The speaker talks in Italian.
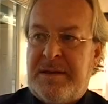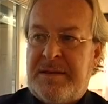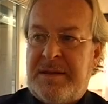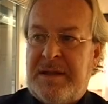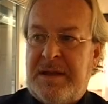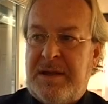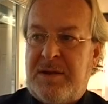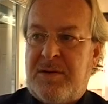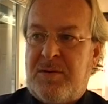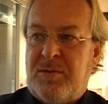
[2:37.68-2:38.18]

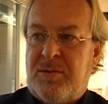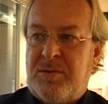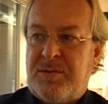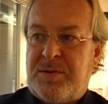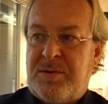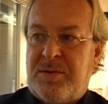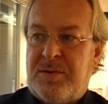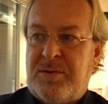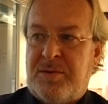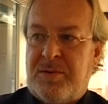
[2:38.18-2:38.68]

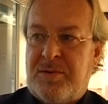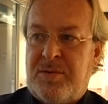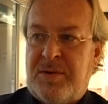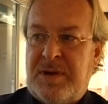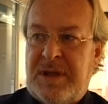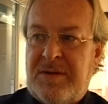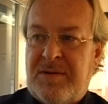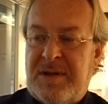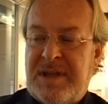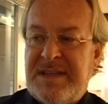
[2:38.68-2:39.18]
nell'incontro
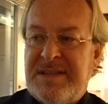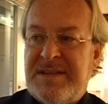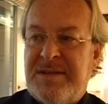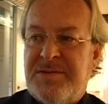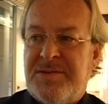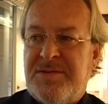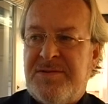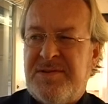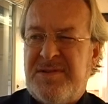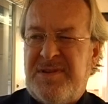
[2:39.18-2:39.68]
con le
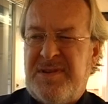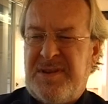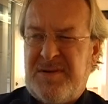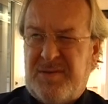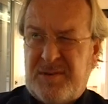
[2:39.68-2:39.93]
organizzazioni,